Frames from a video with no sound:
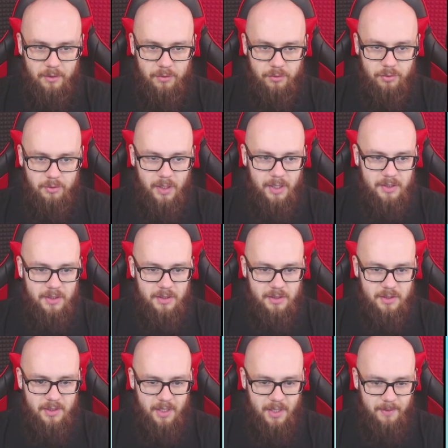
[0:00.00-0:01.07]
Tutaj
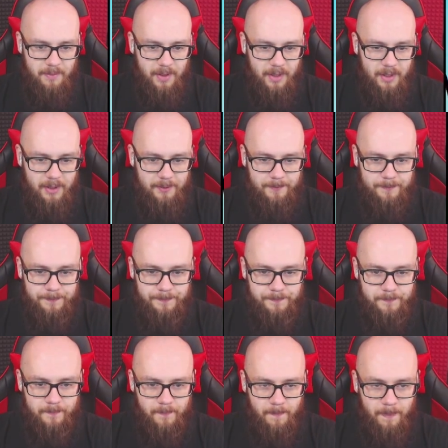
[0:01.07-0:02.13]
nic nie ma.
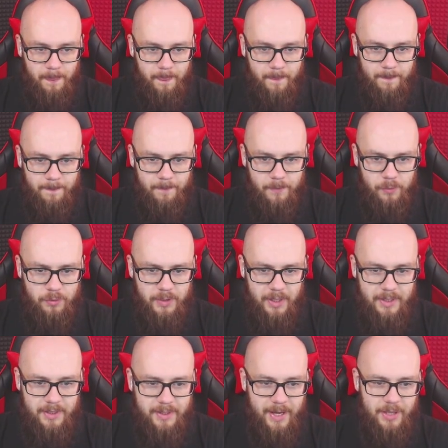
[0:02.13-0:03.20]

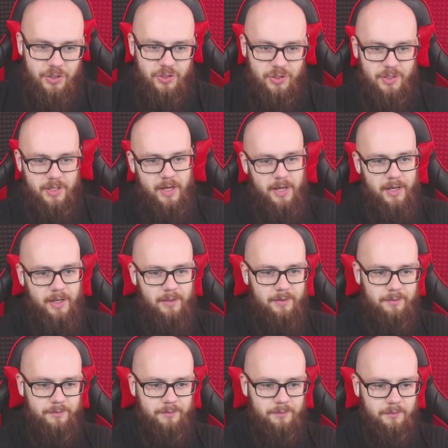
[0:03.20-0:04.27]
Tutaj też nie
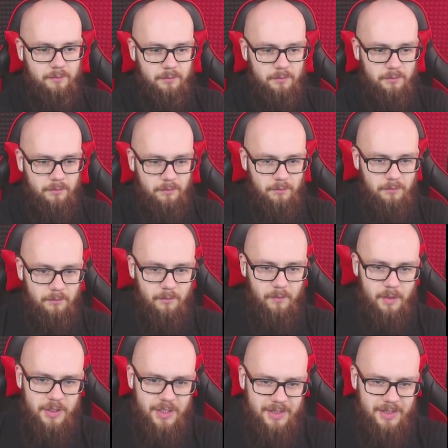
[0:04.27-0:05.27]
się